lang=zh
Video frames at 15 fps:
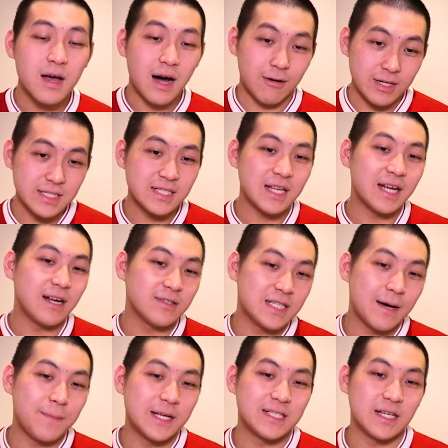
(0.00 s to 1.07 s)
好，一直来到
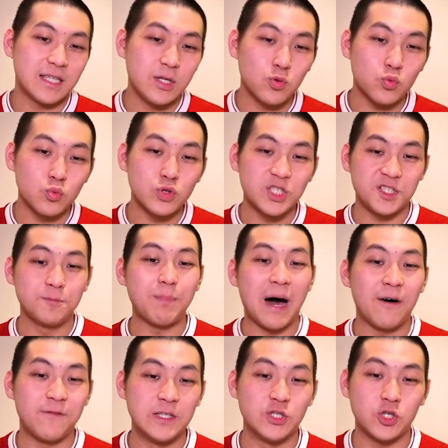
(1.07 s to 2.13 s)
下半场第五十
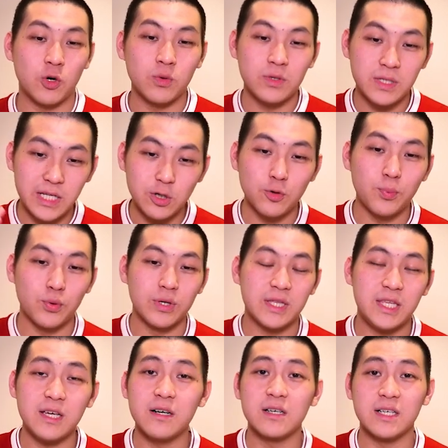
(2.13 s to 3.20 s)
八分钟，利物浦的
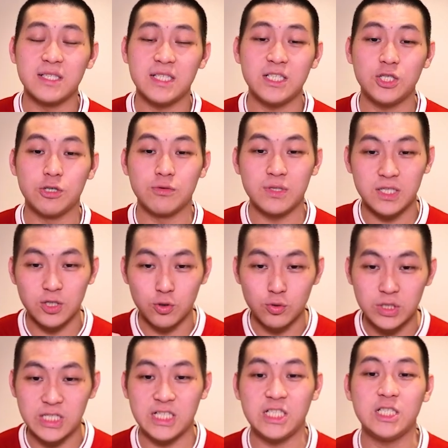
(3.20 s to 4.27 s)
第二颗进球是由
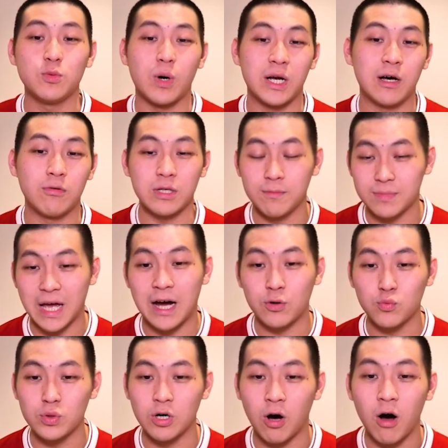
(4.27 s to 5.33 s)
吉尼瓦劳登打
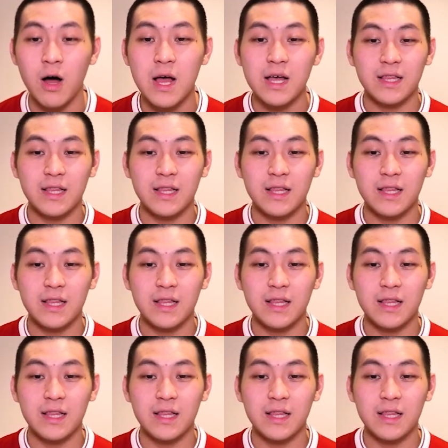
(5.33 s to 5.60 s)
入的哦。